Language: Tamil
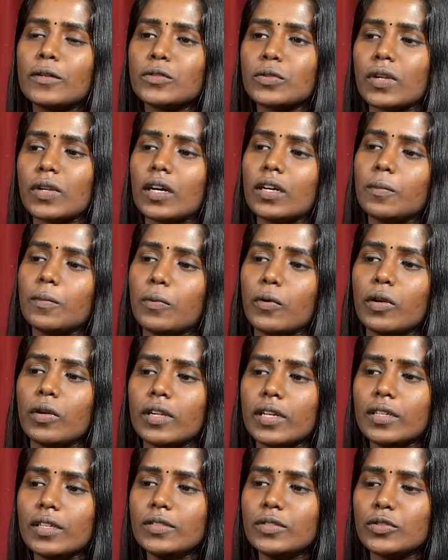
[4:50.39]
ஸோ நாங்கள்
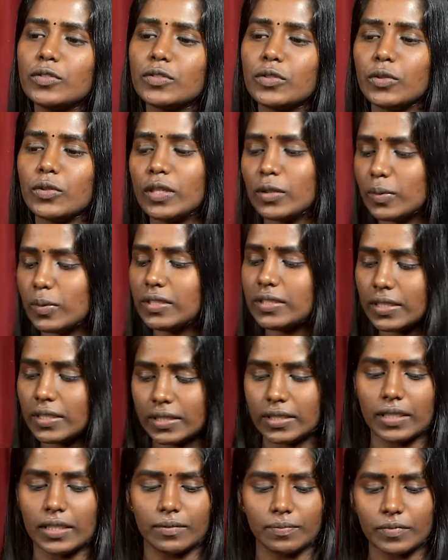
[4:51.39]
போனேன் ஸோ ஹி வாஸ்
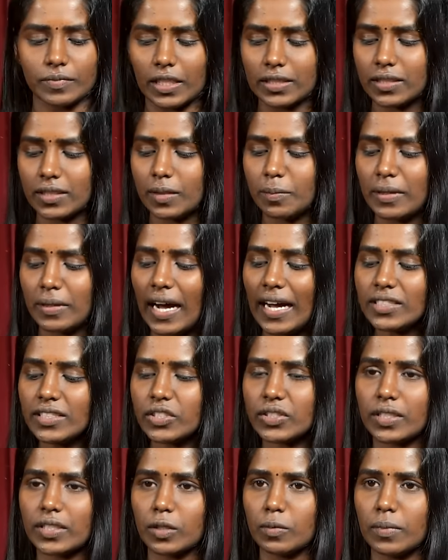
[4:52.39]
சிட்டிங் அந்த
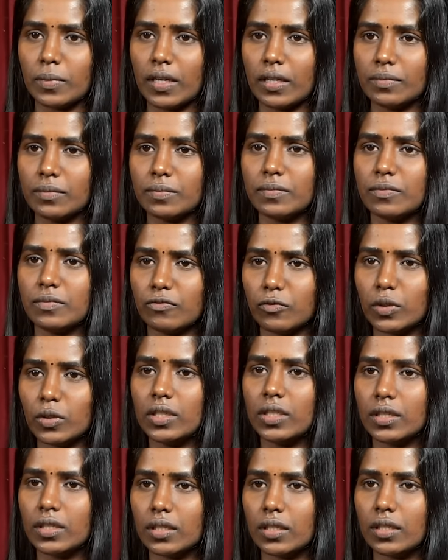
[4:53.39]
பிரான்ச் தெரியுமா வுட்